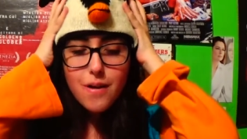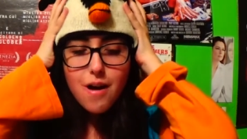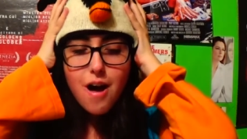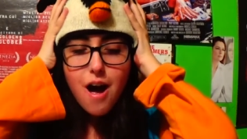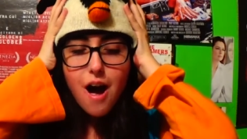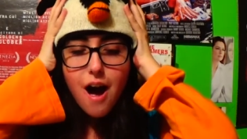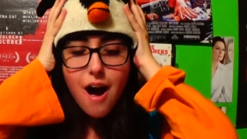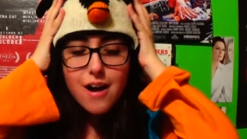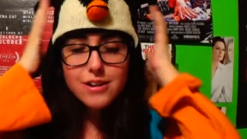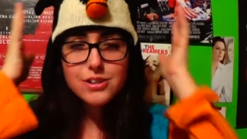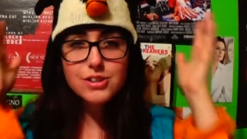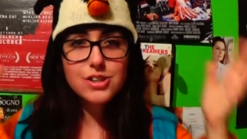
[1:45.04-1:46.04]

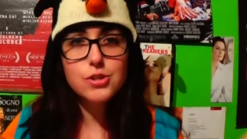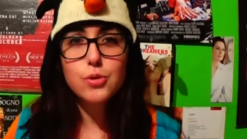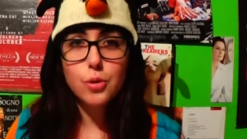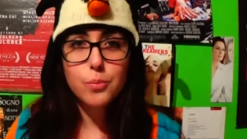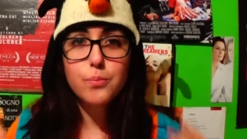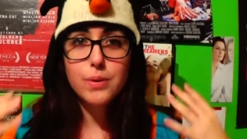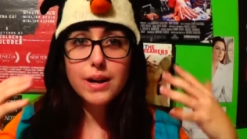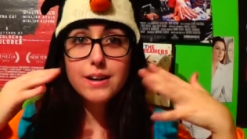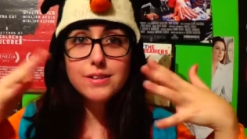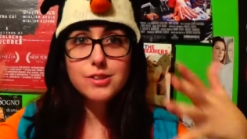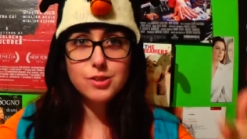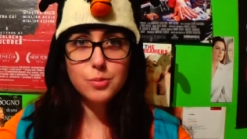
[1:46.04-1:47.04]
ah, già solo
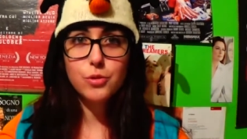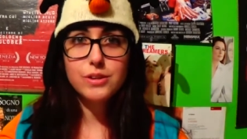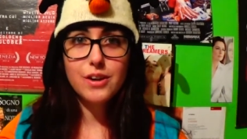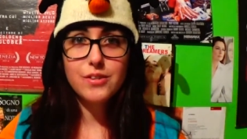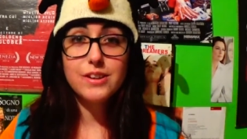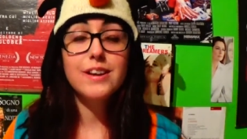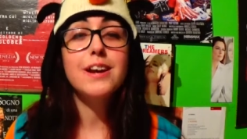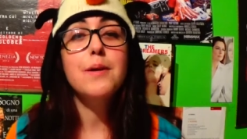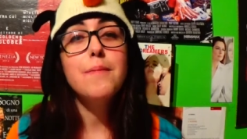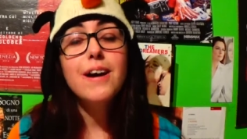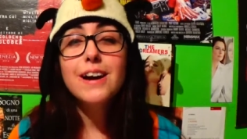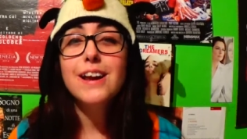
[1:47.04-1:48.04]
bellissimo da vedere,
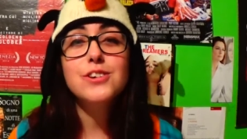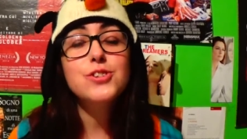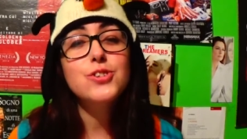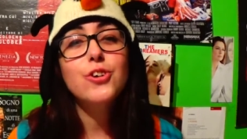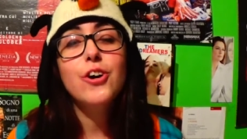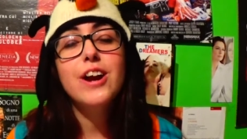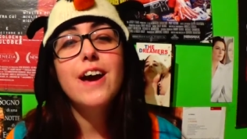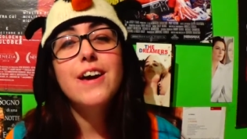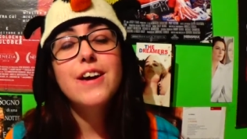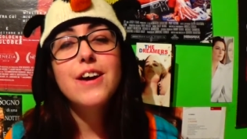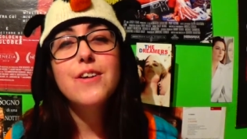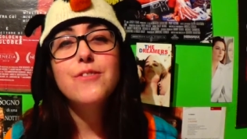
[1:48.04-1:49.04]
ma anche la storia
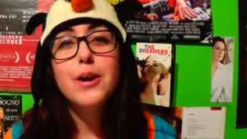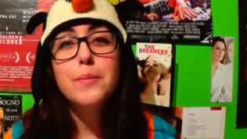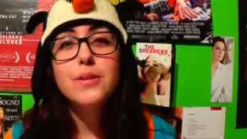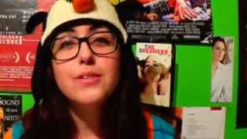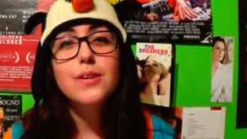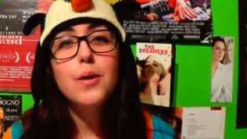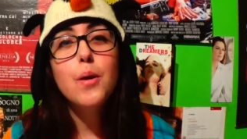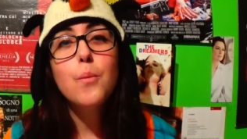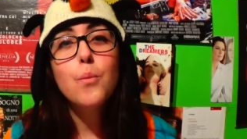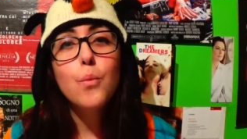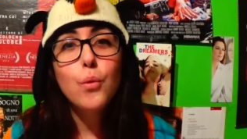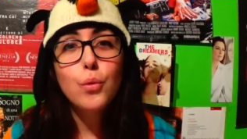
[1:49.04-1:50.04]
è veramente
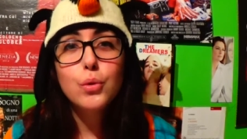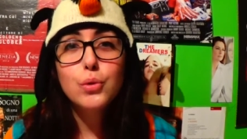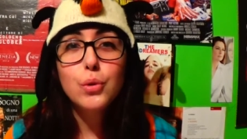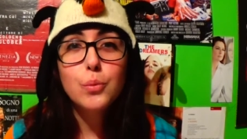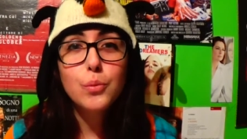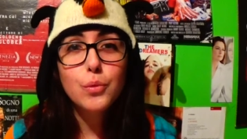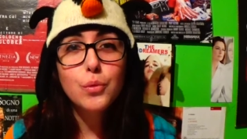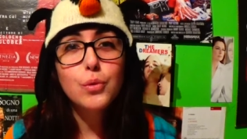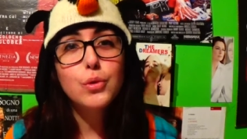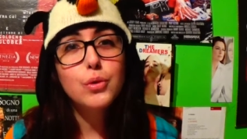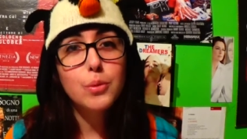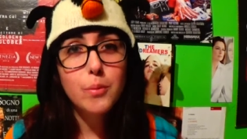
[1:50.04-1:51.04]
molto
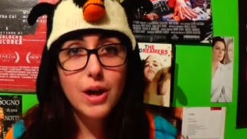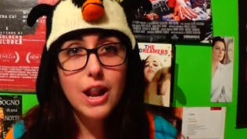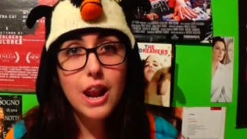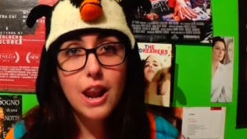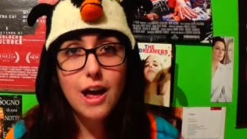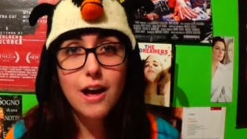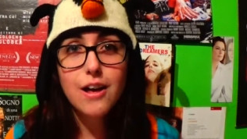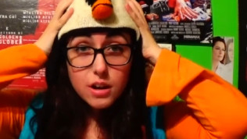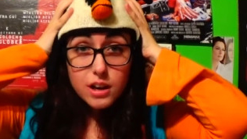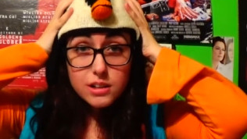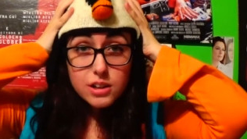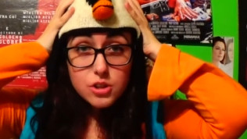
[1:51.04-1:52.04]
molto bella.
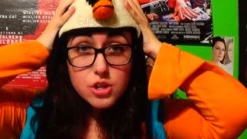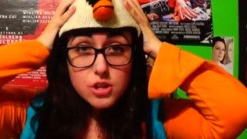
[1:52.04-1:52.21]
Addio